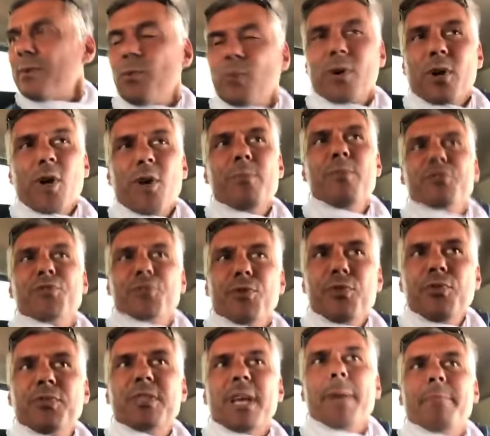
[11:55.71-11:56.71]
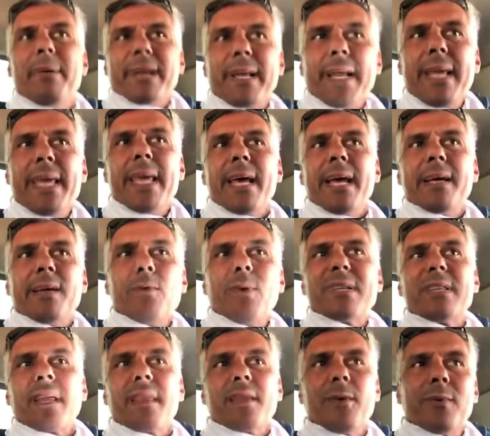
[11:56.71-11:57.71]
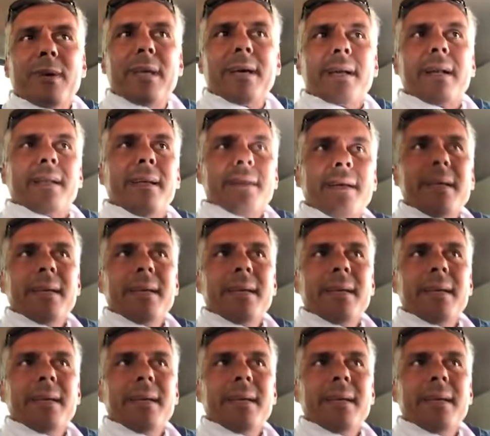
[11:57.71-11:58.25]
وراهم الجنود تاع بكريه وقت الثوره